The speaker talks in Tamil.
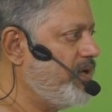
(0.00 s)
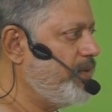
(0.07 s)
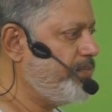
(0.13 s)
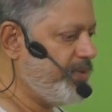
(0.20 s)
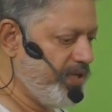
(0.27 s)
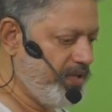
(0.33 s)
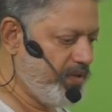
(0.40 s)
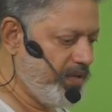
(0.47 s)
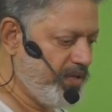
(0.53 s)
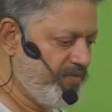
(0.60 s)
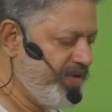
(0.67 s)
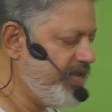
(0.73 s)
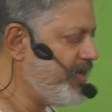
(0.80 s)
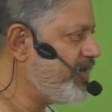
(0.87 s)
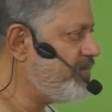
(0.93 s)
இப்போ இந்த
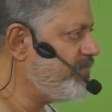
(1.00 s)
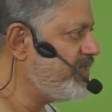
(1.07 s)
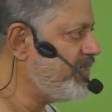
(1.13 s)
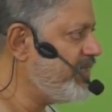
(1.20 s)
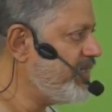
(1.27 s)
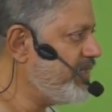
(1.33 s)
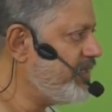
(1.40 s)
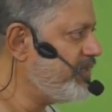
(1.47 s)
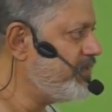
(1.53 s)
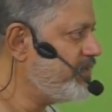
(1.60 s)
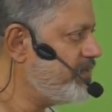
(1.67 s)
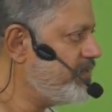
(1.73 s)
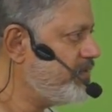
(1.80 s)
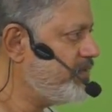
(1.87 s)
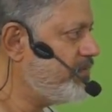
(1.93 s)
விஞ்ஞானம் வந்து
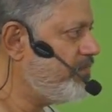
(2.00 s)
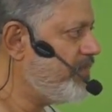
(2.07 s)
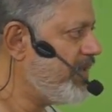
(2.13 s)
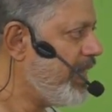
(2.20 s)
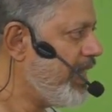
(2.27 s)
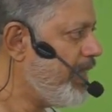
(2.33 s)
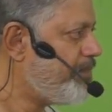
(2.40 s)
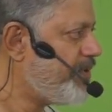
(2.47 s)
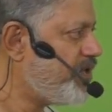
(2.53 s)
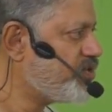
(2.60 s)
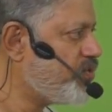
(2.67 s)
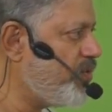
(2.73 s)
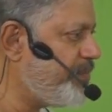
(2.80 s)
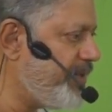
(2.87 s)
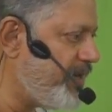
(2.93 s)

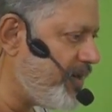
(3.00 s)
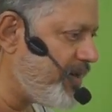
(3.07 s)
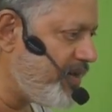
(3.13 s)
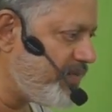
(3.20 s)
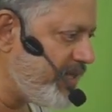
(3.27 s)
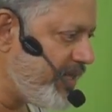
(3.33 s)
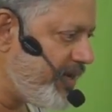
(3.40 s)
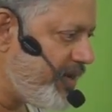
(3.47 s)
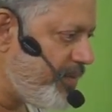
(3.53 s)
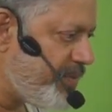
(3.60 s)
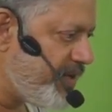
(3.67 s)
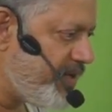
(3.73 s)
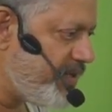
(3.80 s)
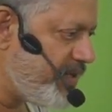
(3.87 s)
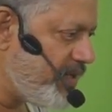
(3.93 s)
லேப்ராஸ்கோப்பிலெல்லாம் வந்து என்ன
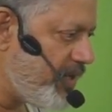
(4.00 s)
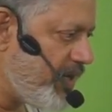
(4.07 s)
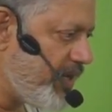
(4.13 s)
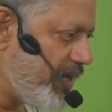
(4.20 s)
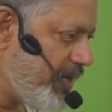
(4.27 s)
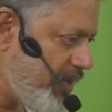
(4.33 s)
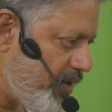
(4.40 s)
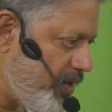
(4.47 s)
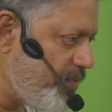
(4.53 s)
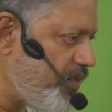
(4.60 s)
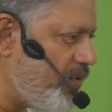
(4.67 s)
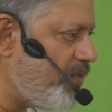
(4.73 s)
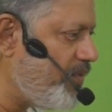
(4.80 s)
பண்ணுது அங்கே என்னமோ